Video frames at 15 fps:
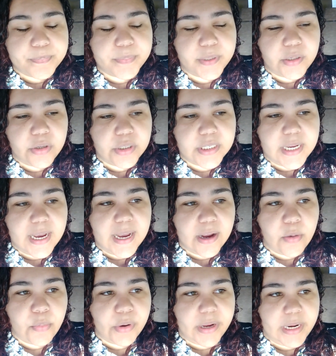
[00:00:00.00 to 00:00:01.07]
Pero ya
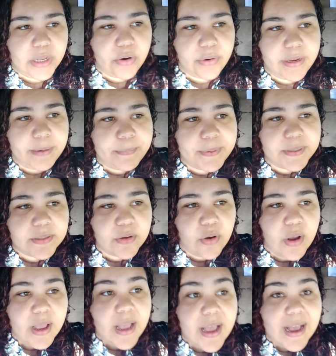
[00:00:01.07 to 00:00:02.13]
como que le cogí el piso
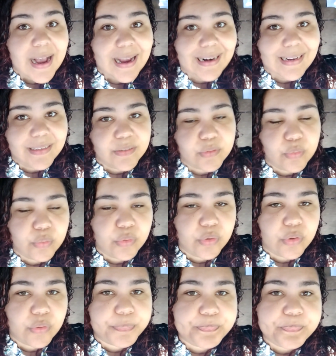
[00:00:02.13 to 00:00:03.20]
al asunto.